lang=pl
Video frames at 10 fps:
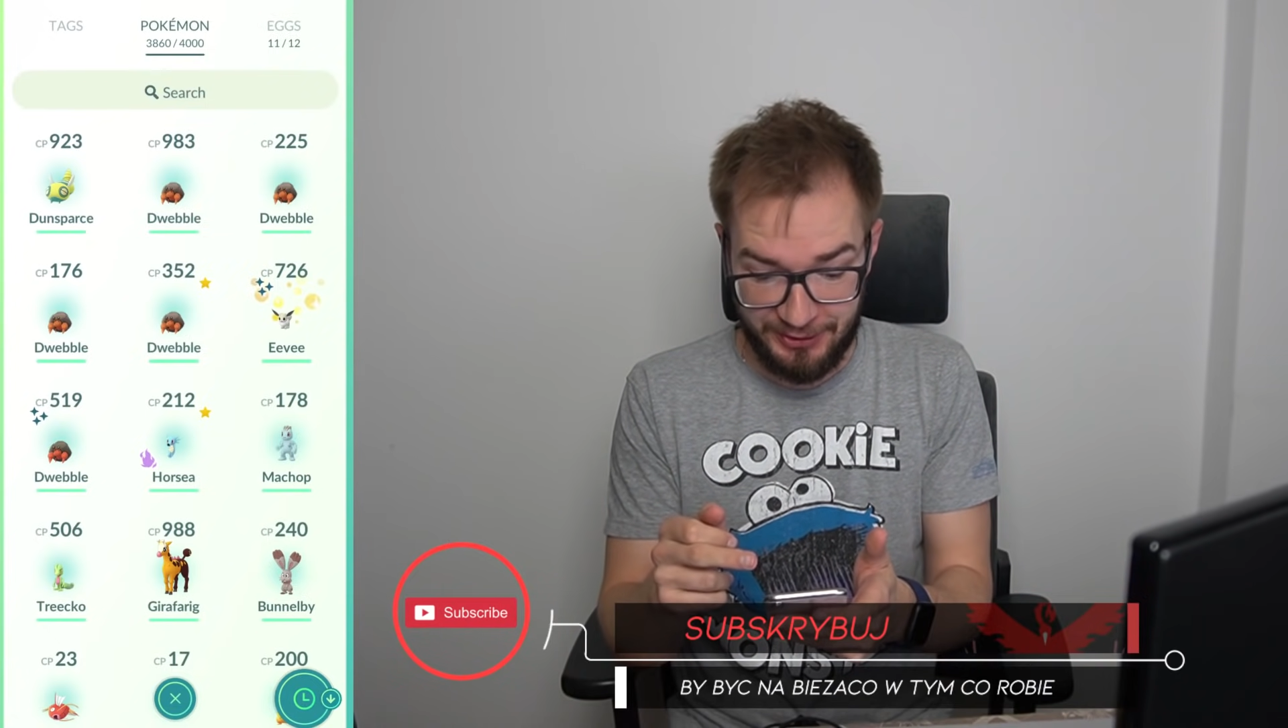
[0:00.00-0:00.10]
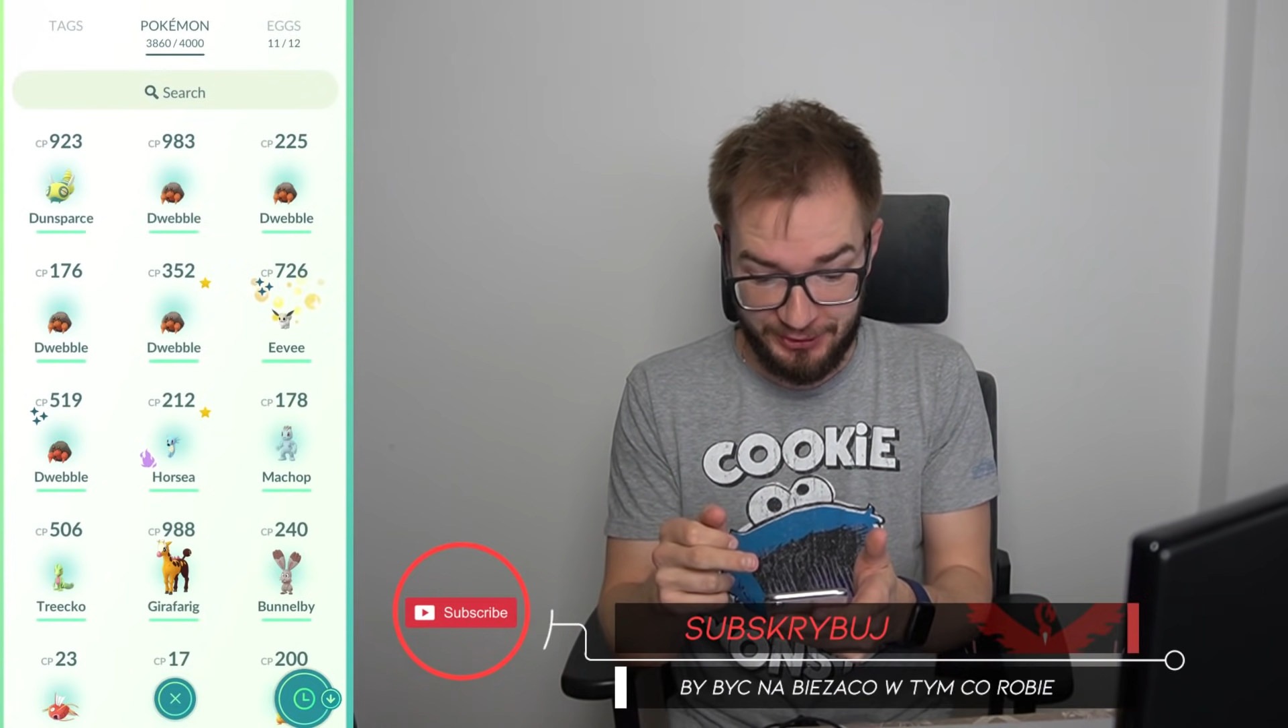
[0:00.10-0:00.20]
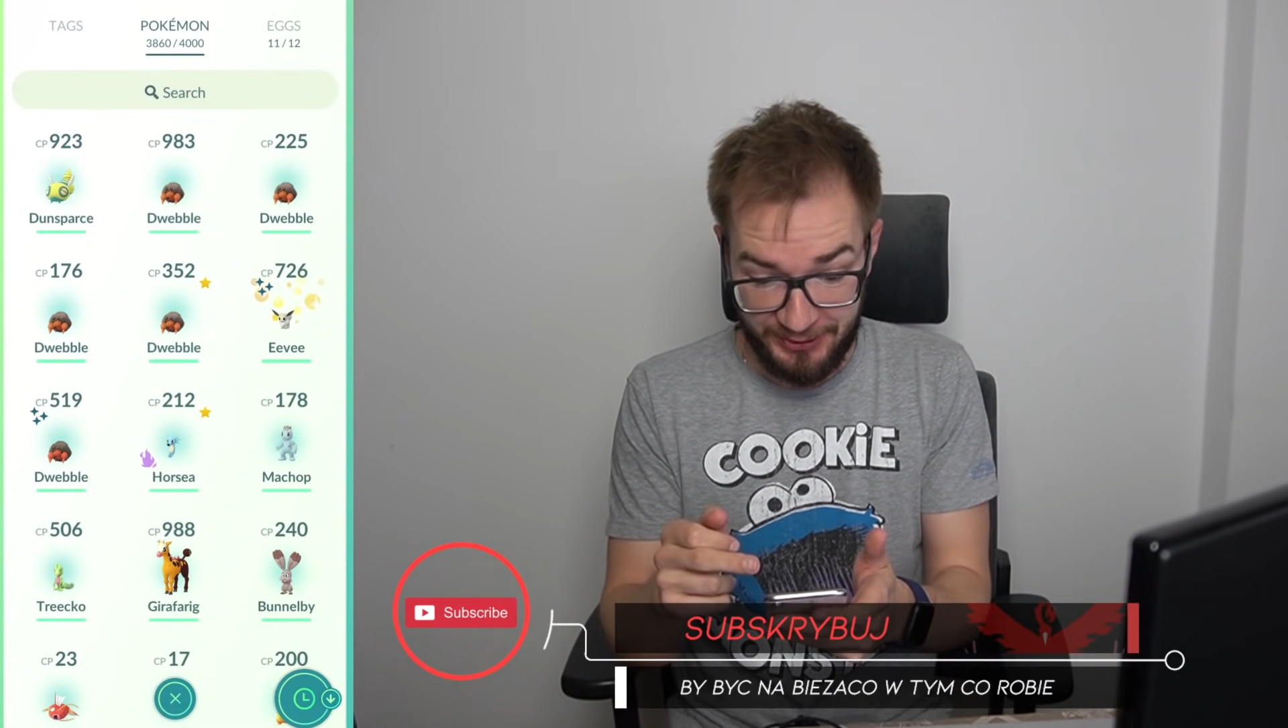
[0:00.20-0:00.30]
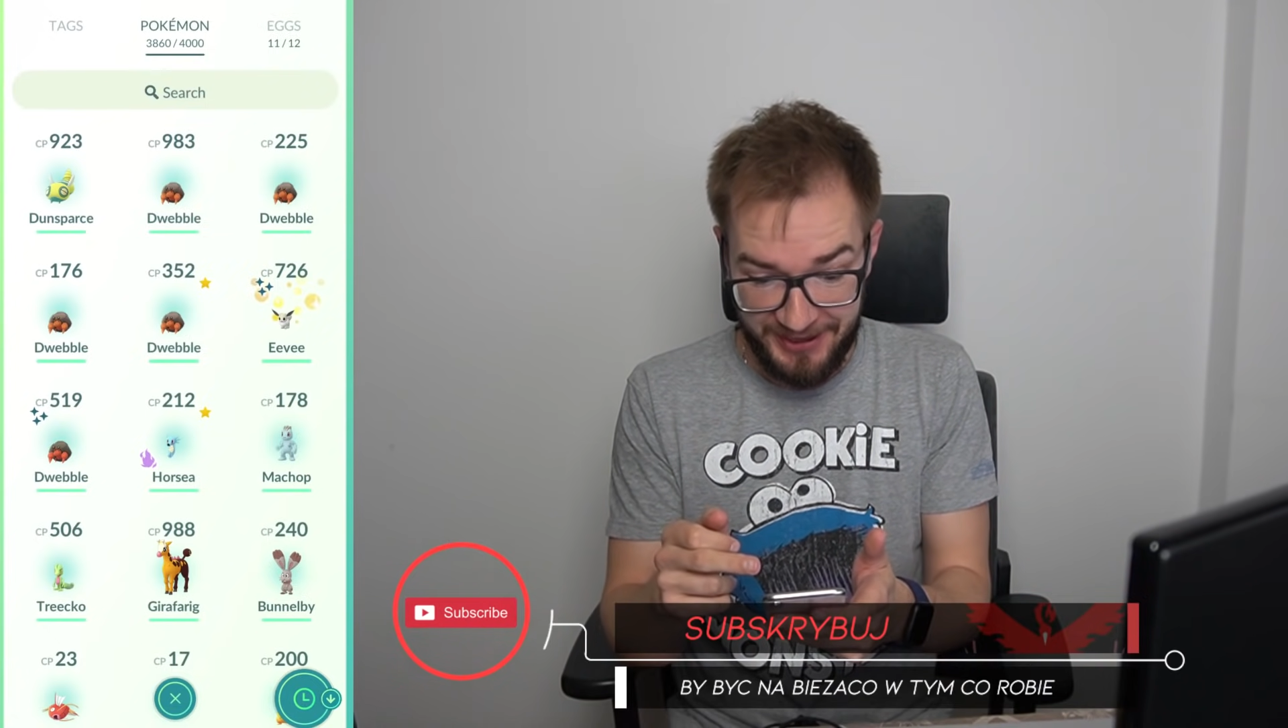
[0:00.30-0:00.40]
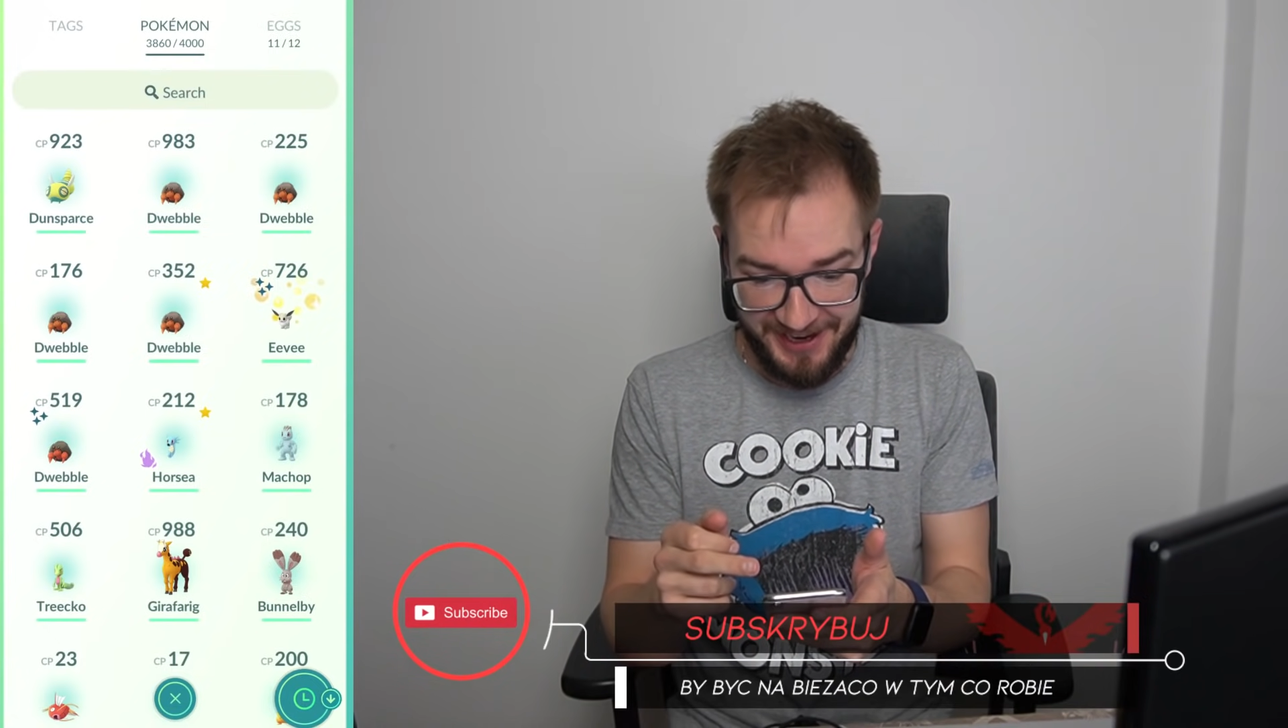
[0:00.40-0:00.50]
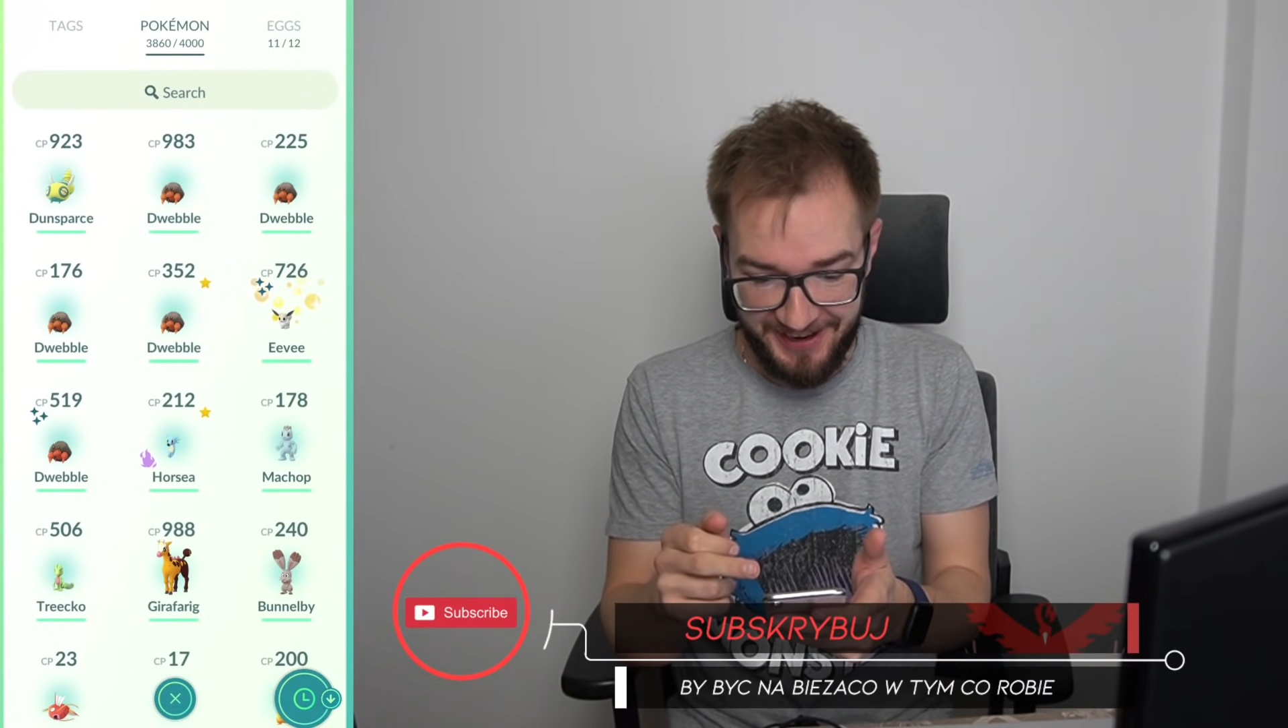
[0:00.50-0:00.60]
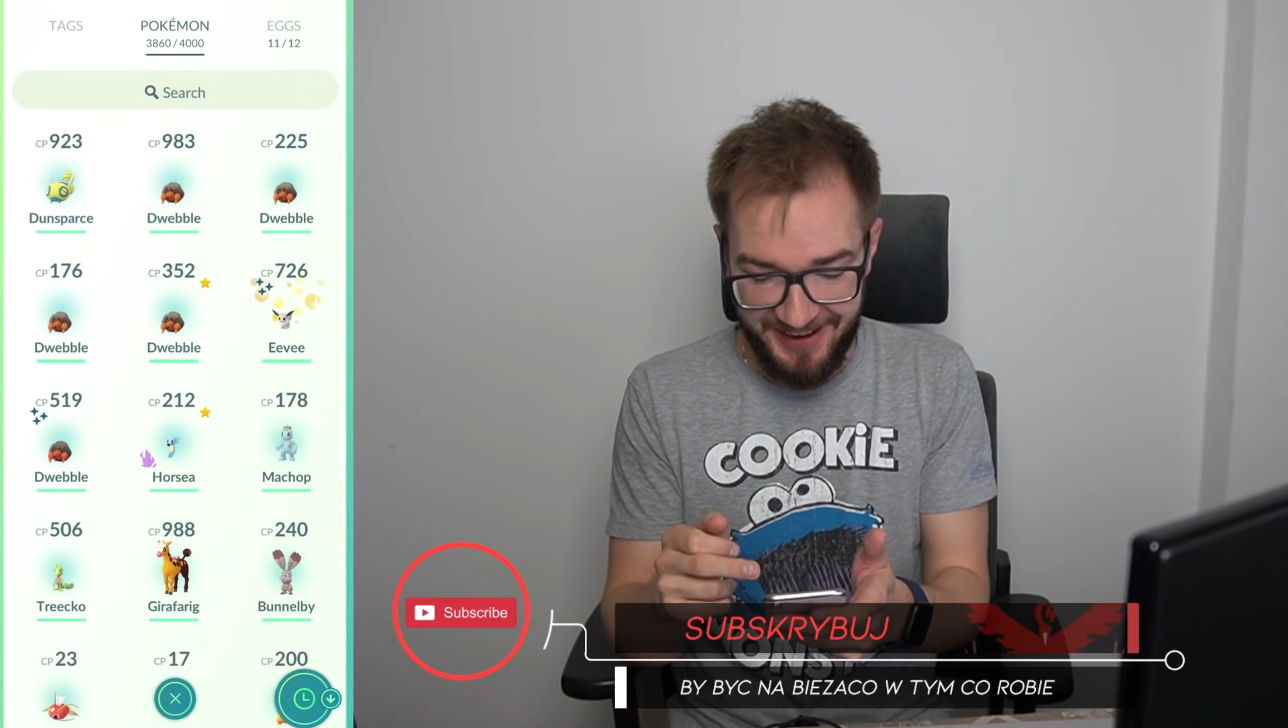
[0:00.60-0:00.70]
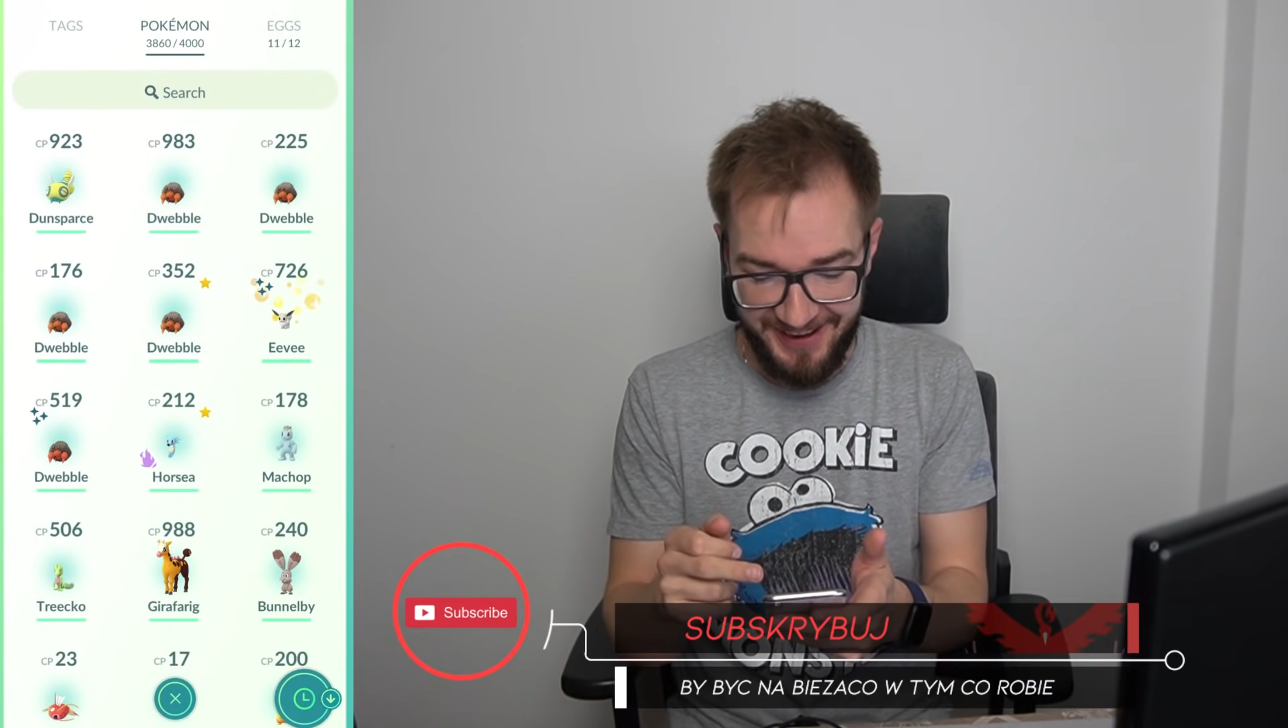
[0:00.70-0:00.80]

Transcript: że nie.